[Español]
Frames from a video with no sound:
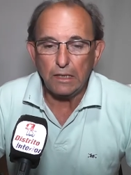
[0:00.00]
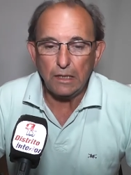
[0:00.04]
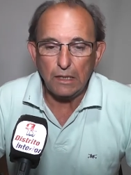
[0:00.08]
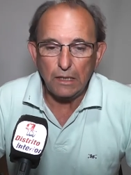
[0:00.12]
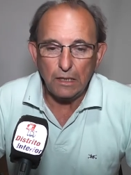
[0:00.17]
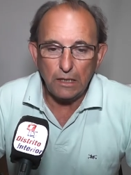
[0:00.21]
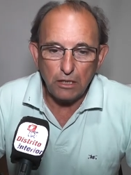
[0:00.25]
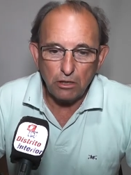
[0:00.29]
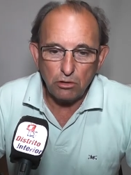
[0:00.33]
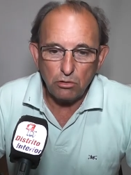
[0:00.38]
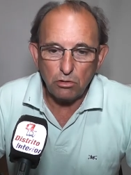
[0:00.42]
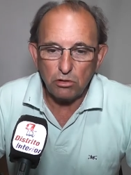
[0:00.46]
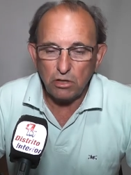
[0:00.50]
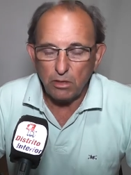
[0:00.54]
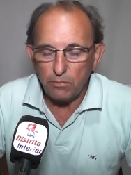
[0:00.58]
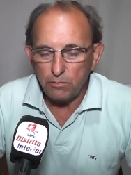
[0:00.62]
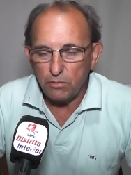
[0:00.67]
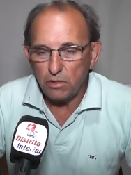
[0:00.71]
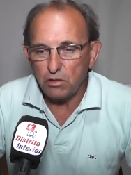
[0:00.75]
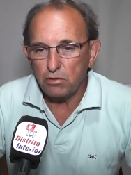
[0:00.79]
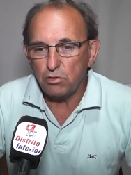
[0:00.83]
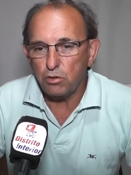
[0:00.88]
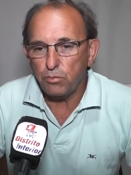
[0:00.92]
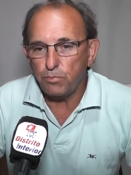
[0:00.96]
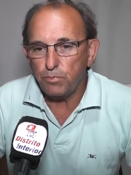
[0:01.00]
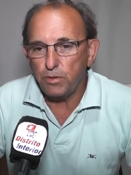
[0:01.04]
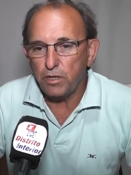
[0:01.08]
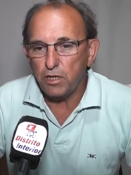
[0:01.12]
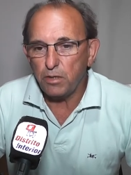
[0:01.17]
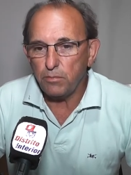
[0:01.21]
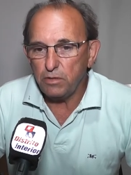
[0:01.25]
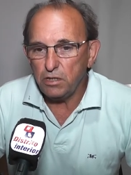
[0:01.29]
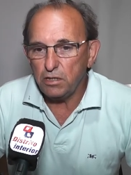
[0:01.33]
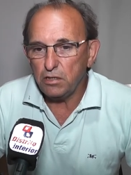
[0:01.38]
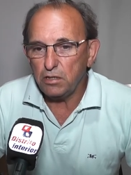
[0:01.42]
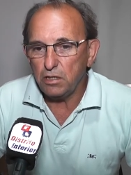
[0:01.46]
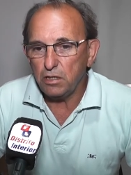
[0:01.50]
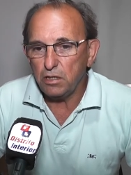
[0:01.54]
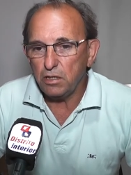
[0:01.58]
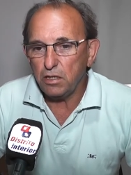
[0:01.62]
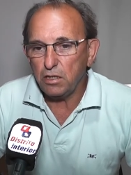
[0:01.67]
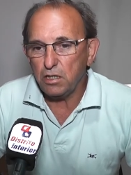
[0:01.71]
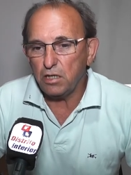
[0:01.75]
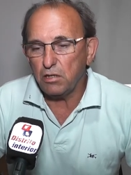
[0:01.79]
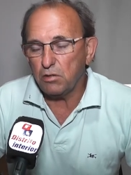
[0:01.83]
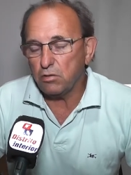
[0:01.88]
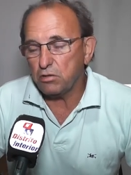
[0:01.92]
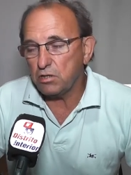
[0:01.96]
esto también nos
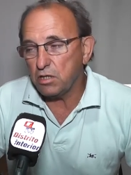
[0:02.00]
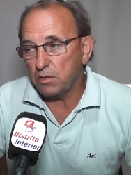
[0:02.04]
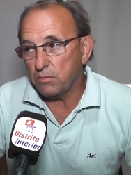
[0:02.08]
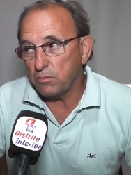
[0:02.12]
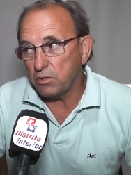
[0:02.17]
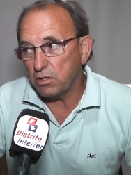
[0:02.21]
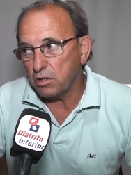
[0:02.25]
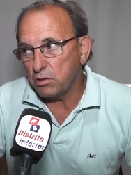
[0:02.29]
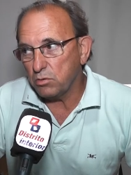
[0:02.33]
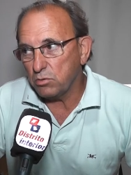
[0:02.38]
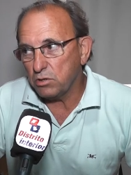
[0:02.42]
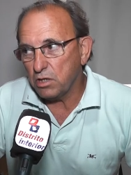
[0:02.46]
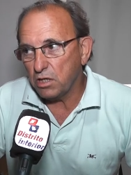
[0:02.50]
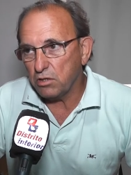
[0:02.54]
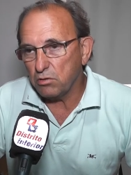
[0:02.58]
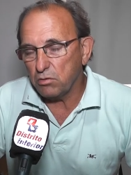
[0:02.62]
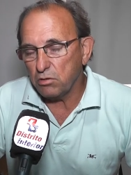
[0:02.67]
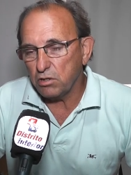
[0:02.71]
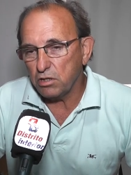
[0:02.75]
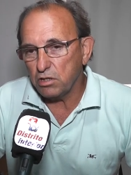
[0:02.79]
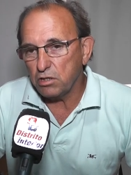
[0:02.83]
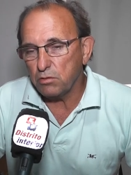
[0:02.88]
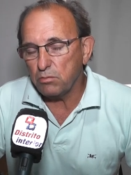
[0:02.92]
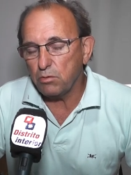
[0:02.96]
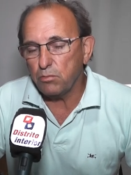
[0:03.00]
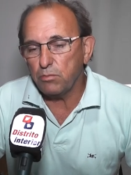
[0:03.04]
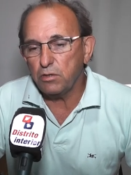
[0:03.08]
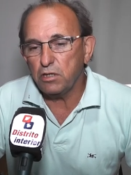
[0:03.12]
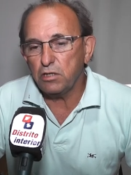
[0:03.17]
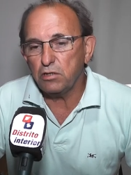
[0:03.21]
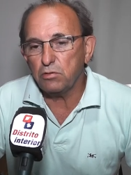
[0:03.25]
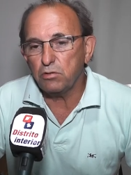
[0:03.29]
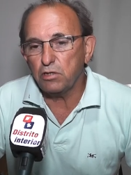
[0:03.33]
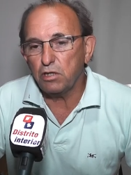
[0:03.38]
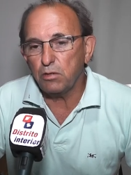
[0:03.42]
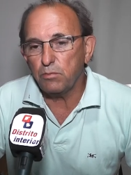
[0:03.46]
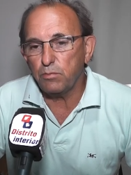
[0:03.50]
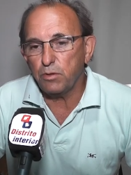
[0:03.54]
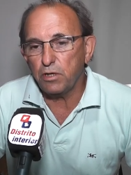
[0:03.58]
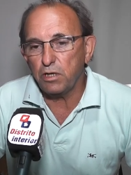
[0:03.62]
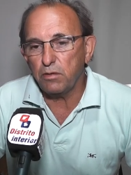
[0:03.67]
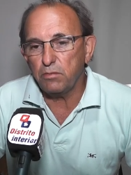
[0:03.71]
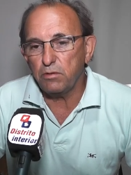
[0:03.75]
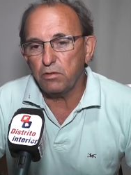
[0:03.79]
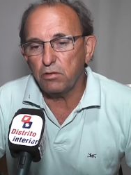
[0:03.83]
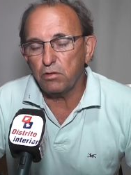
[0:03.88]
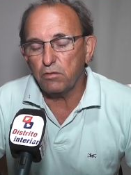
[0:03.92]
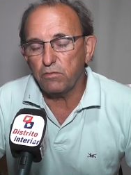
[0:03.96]
permite, que lo estamos ejecutando en este momento, en el
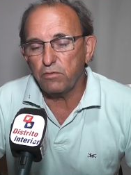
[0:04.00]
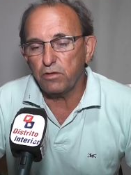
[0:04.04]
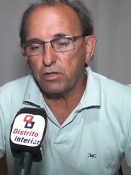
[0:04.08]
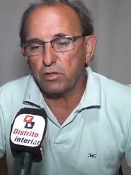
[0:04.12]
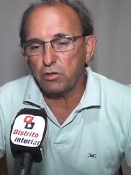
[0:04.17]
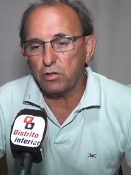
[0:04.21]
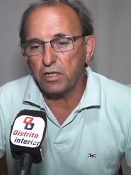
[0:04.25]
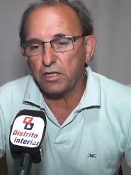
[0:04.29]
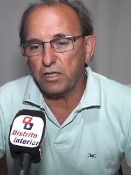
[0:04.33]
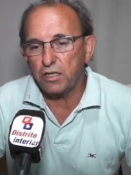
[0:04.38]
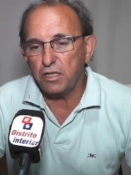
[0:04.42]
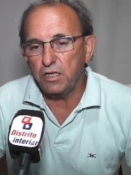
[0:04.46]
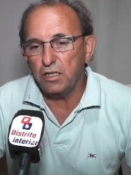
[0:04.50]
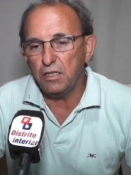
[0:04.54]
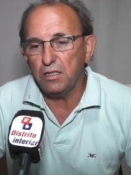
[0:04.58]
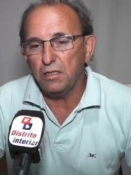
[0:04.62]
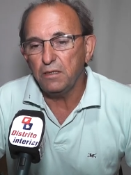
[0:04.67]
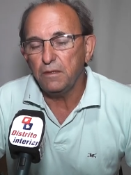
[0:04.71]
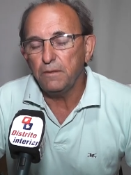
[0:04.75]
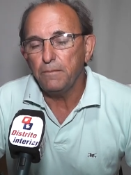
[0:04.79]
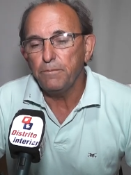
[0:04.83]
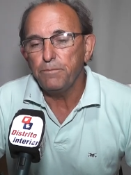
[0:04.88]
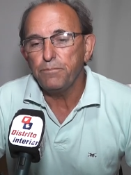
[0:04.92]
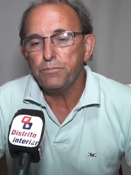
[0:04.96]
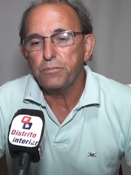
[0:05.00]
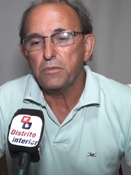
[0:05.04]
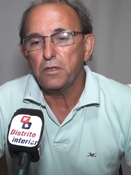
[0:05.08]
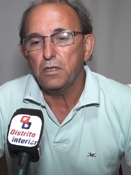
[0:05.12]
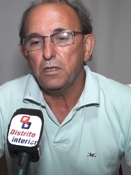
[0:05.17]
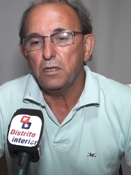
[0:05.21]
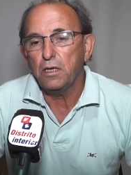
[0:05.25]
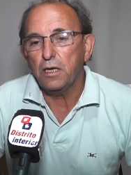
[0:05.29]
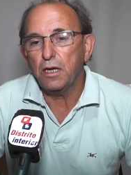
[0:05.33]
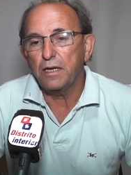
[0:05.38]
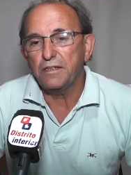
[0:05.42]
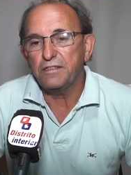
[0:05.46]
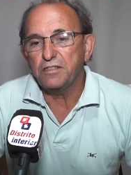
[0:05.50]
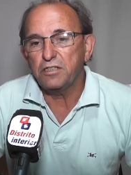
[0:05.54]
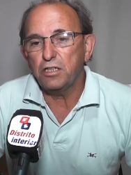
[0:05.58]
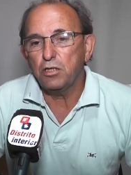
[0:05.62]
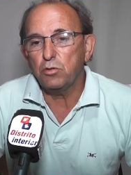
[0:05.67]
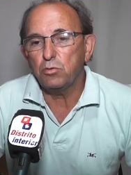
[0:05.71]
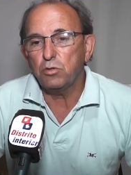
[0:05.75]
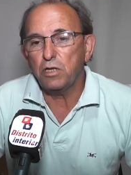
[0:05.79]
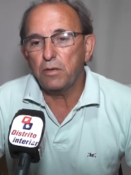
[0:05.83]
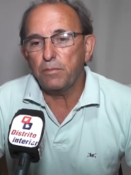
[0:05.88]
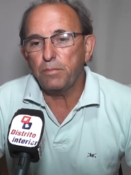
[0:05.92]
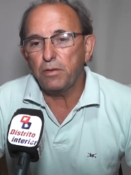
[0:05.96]
previo del ferrocarril,
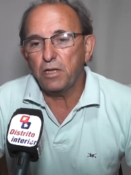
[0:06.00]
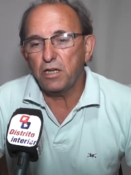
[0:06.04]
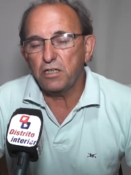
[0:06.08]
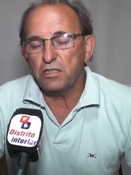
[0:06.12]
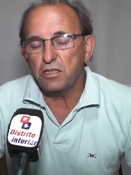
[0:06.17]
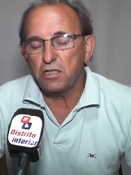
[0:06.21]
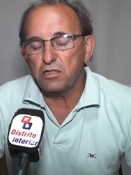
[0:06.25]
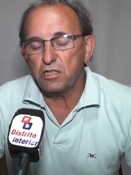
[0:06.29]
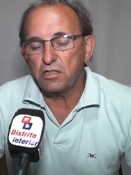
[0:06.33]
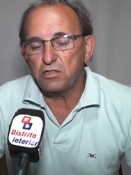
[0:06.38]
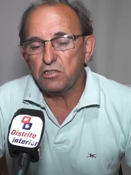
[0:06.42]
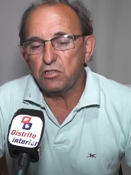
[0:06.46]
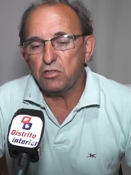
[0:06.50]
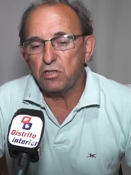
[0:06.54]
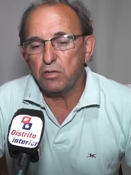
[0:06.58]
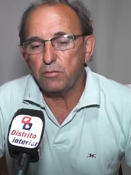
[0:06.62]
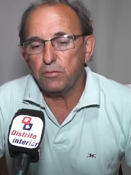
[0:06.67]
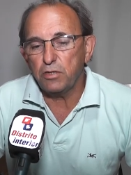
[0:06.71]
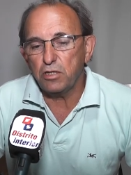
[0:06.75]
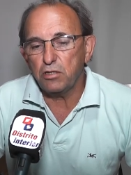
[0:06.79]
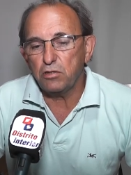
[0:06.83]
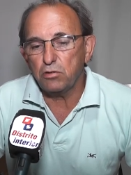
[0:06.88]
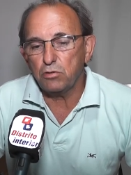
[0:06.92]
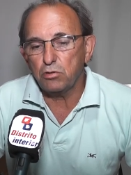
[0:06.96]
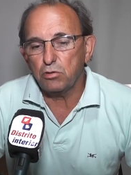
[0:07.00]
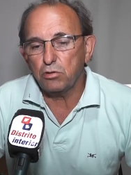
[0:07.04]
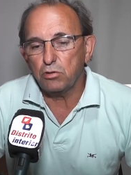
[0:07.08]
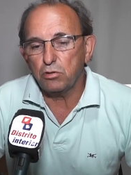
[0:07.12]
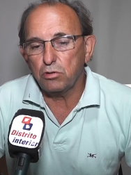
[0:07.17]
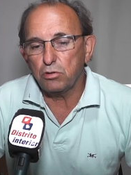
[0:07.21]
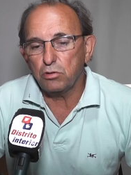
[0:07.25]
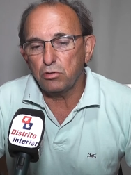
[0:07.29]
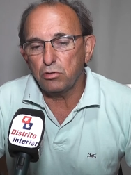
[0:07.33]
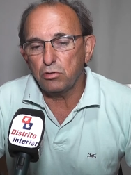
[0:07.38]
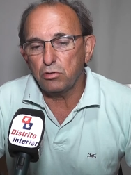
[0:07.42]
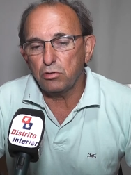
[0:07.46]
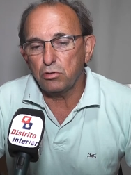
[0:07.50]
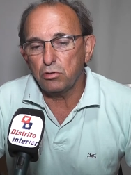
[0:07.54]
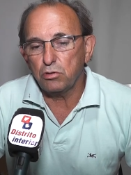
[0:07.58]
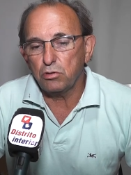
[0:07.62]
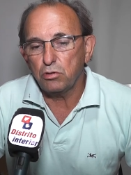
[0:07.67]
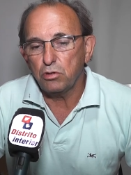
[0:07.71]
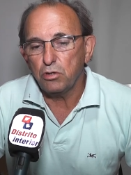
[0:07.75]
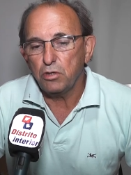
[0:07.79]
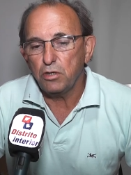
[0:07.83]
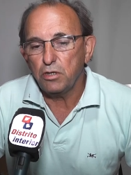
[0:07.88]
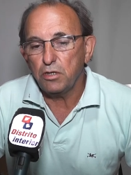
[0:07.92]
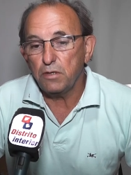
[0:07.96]
hacer una playa de
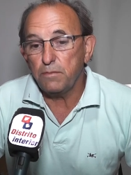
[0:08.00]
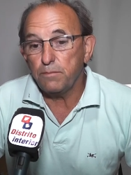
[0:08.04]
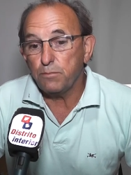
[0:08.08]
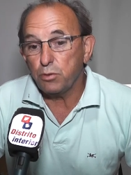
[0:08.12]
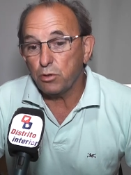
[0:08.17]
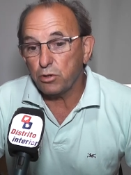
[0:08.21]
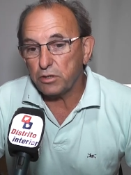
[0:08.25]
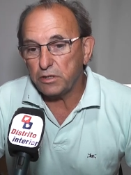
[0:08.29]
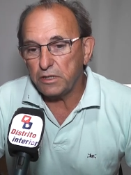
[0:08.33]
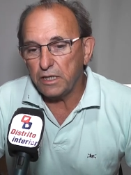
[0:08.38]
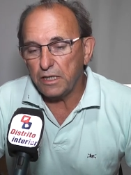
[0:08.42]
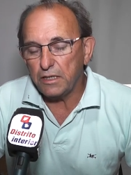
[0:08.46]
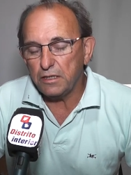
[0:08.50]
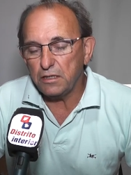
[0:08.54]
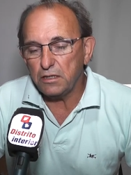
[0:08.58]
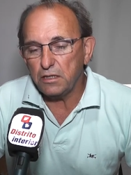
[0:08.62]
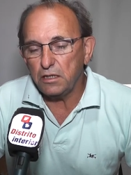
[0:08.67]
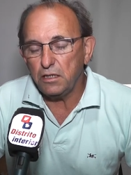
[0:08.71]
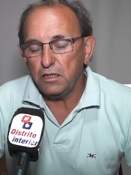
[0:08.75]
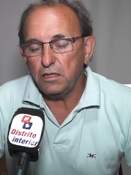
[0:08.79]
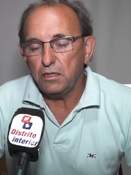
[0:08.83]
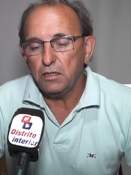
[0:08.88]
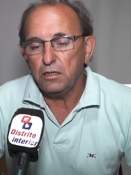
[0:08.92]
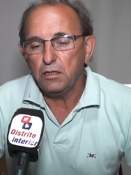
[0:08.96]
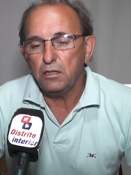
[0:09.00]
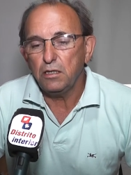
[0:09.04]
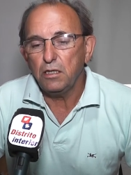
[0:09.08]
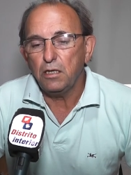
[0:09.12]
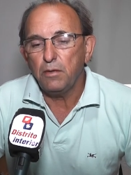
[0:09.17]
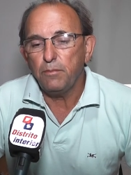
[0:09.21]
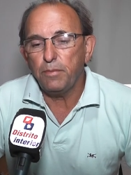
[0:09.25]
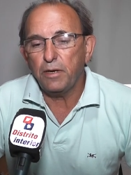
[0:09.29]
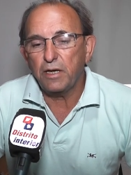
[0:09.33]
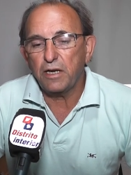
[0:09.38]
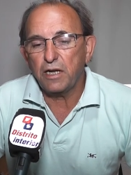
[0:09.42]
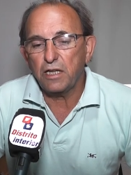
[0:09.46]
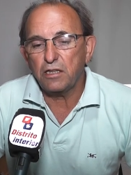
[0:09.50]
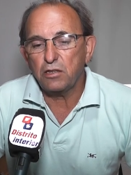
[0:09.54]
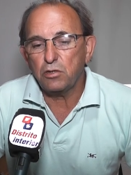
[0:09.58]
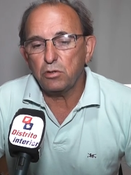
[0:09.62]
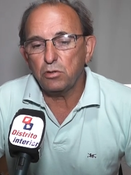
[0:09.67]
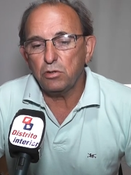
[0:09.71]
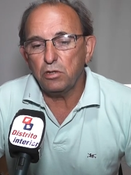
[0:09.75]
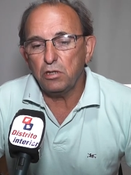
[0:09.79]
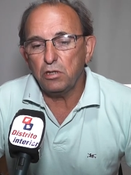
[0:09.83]
estacionamiento importante para todo